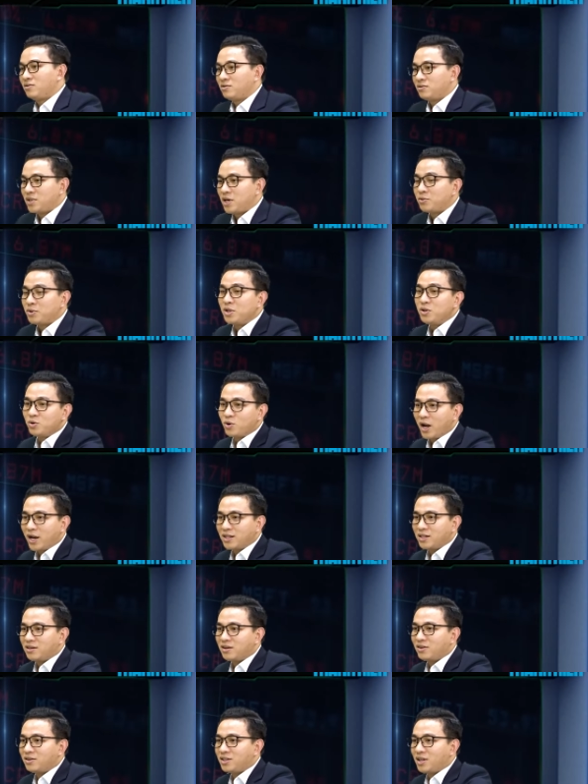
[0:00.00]
theo tính toán
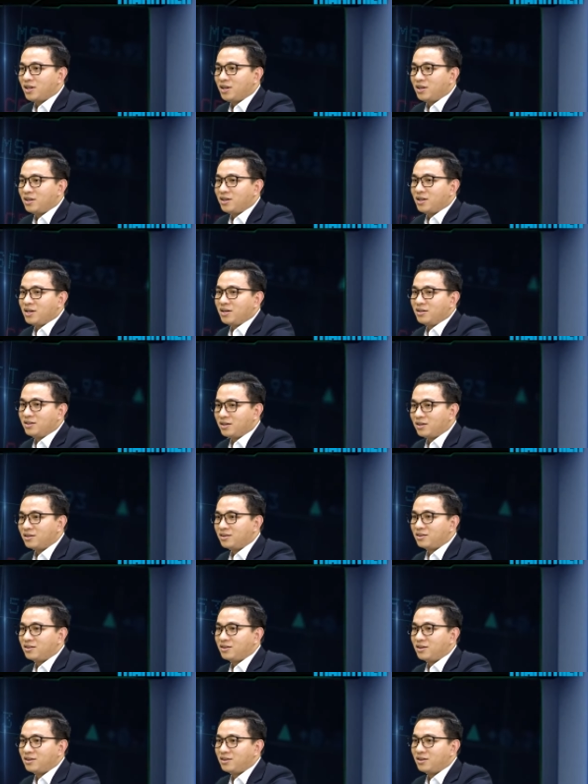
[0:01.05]
thì nó có thể lên đến
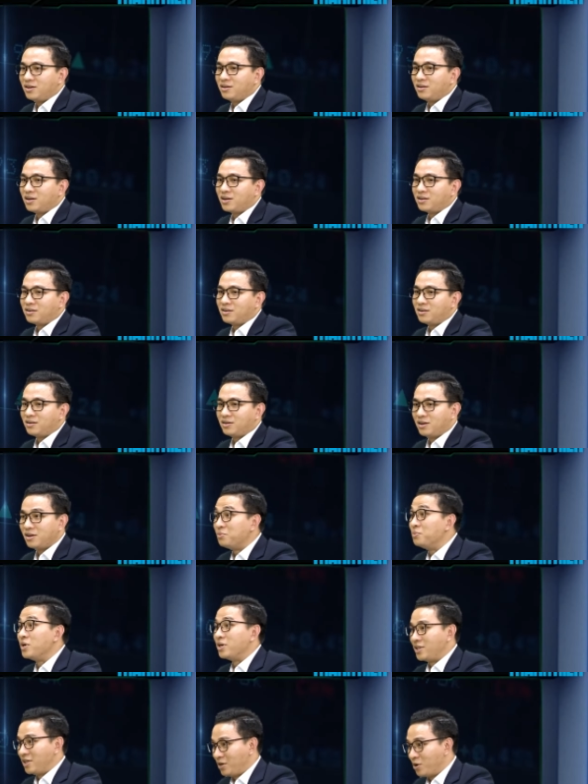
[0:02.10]
hơn hơn hơn hơn
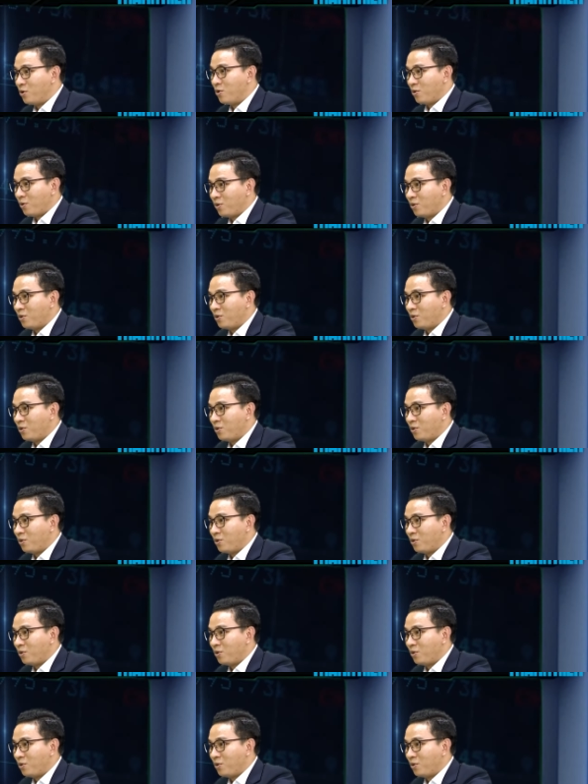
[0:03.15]
10 tỷ đô